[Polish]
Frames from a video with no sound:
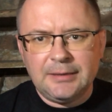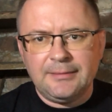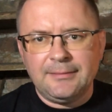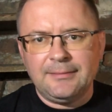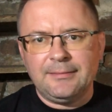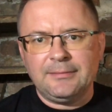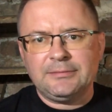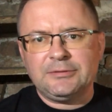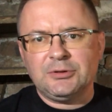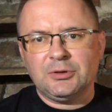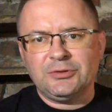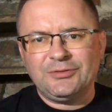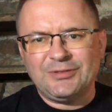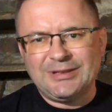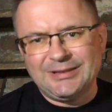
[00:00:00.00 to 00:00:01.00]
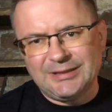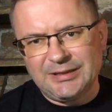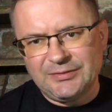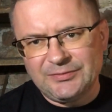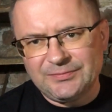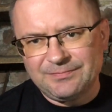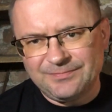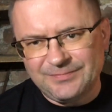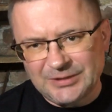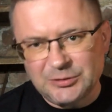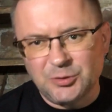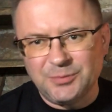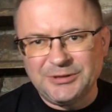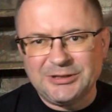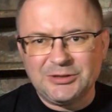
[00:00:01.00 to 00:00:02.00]
e, do jednej,
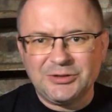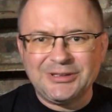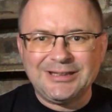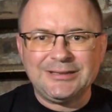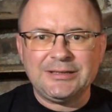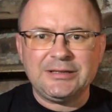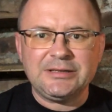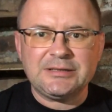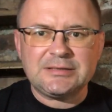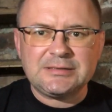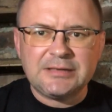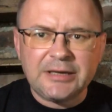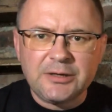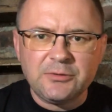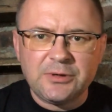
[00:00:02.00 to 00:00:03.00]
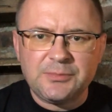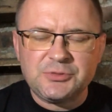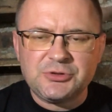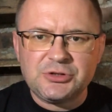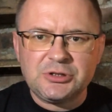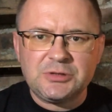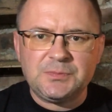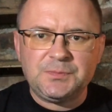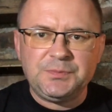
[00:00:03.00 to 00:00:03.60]
według mnie do jednej z najgłębszych